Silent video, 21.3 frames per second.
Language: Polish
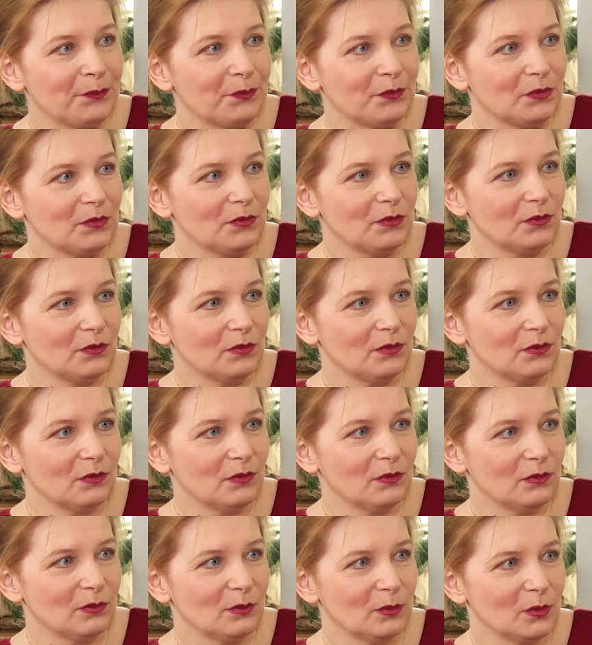
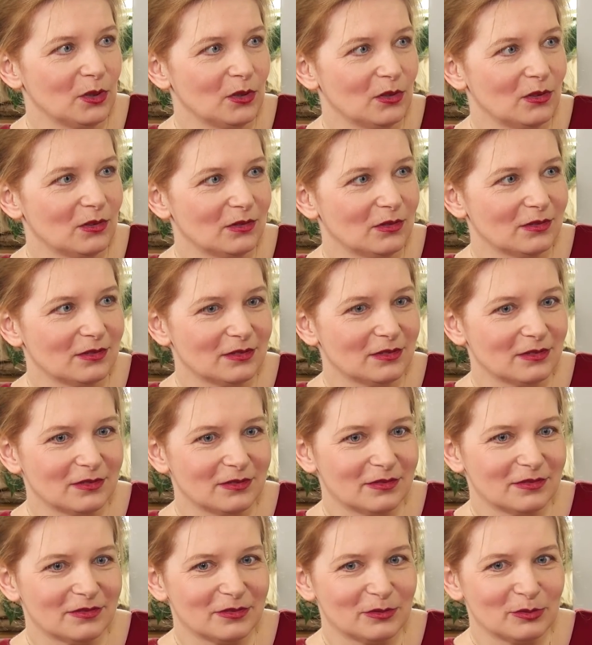mm, bo
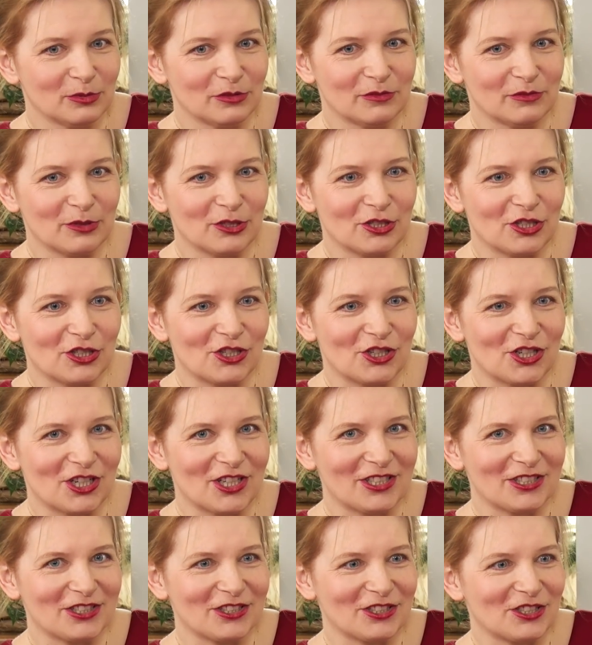e, umówmy się,
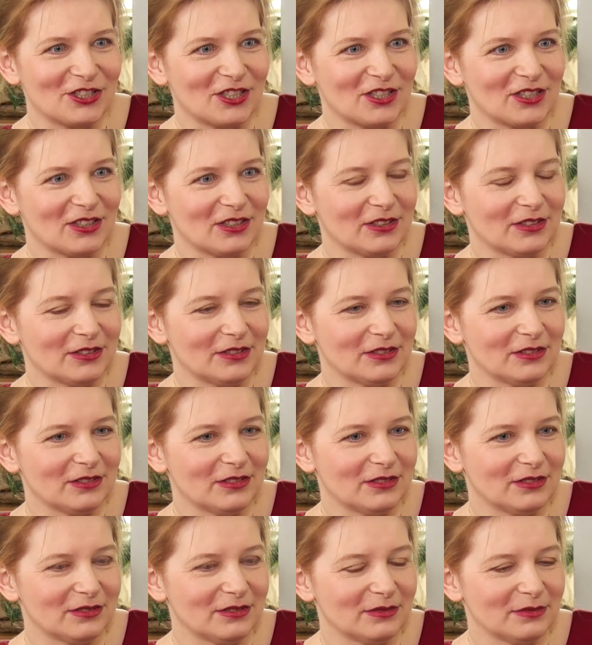że, że
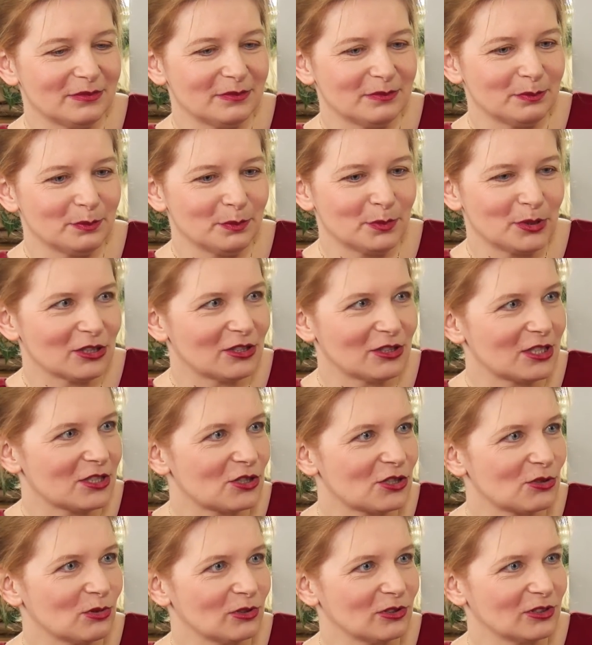mm,
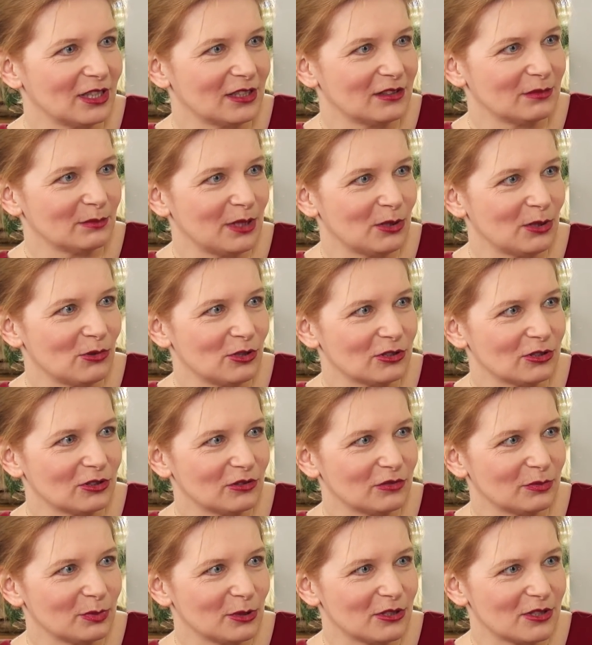protez członka mało
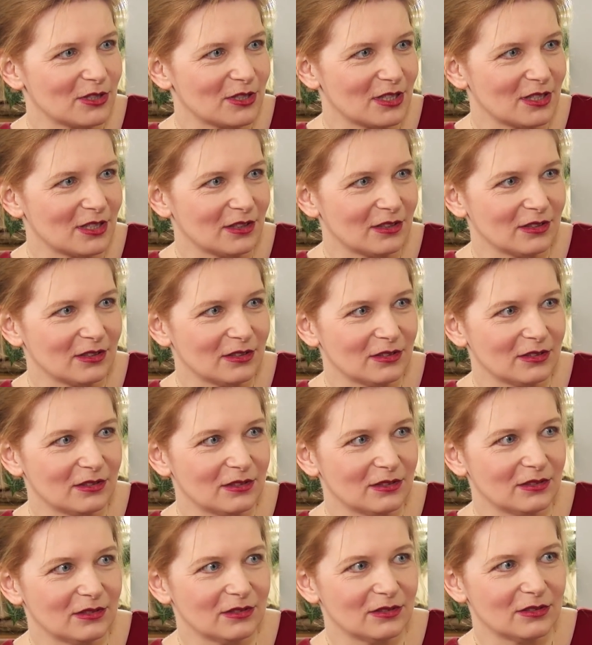kto w Polsce e,
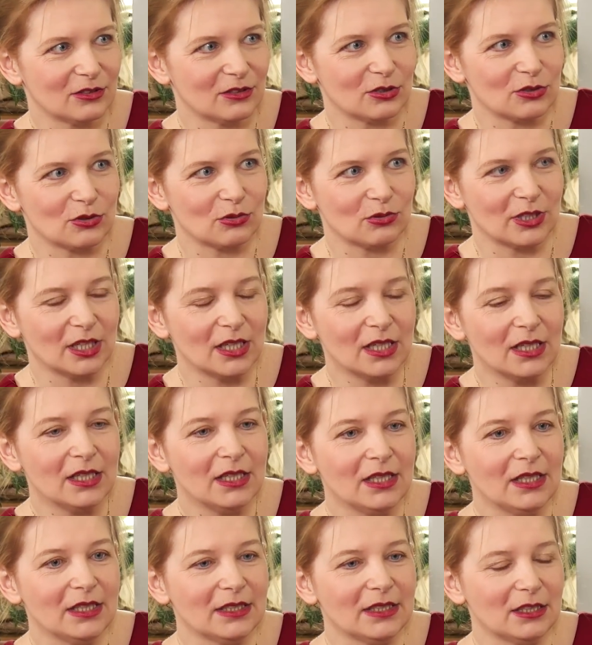stosuje.
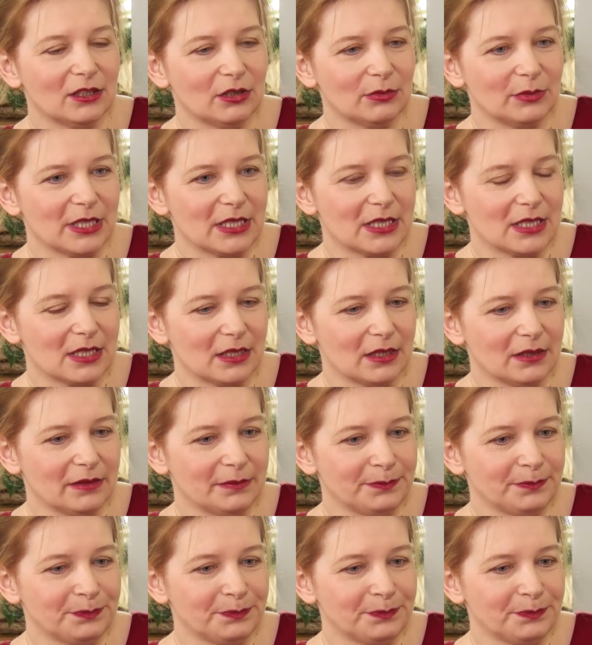Natomiast